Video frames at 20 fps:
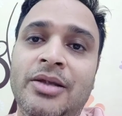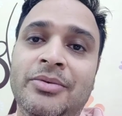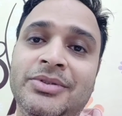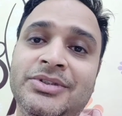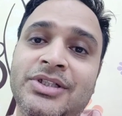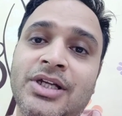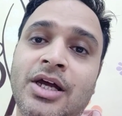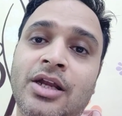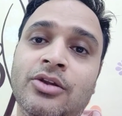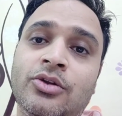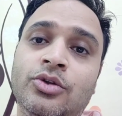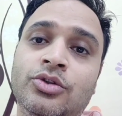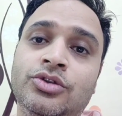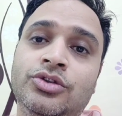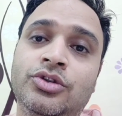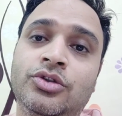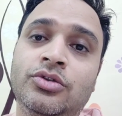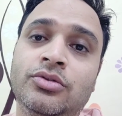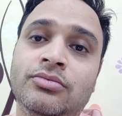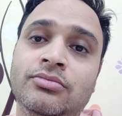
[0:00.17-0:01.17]
नमस्कार
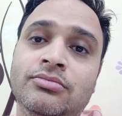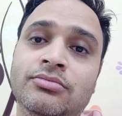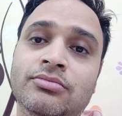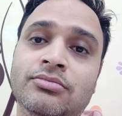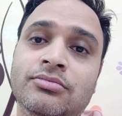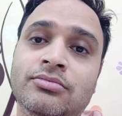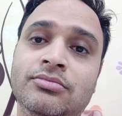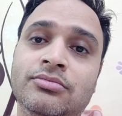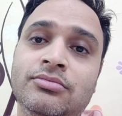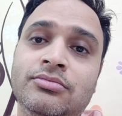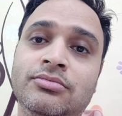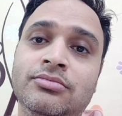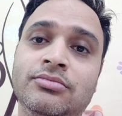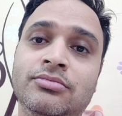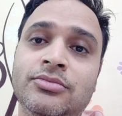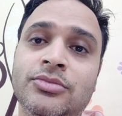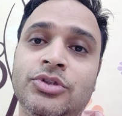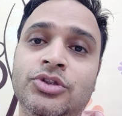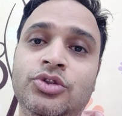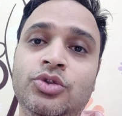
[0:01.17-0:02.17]
दोस्तों
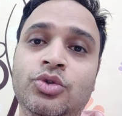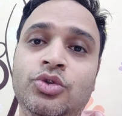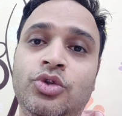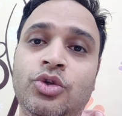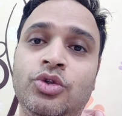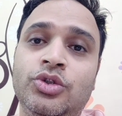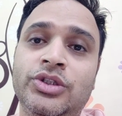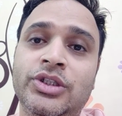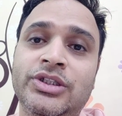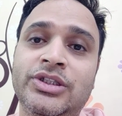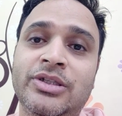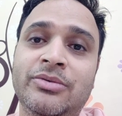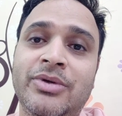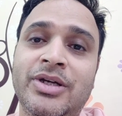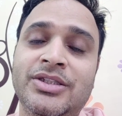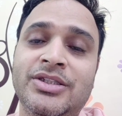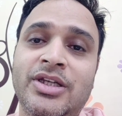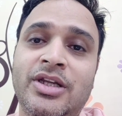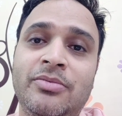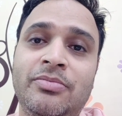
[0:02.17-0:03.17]
सूत्रों से
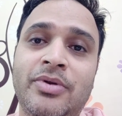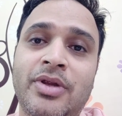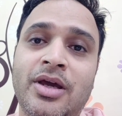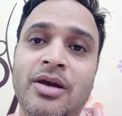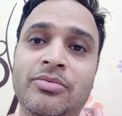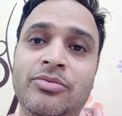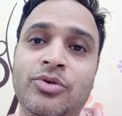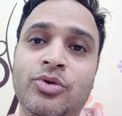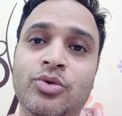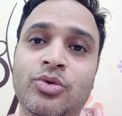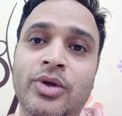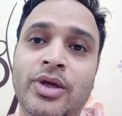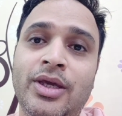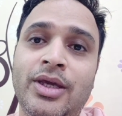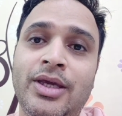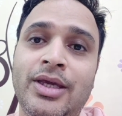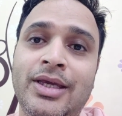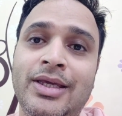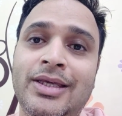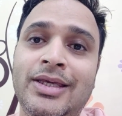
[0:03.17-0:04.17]
समाचार प्राप्त हुए
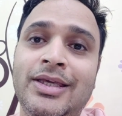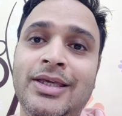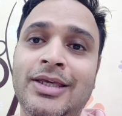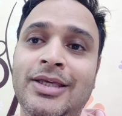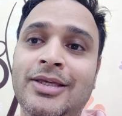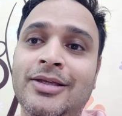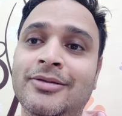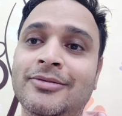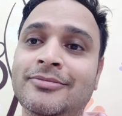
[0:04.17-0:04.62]
हैं कि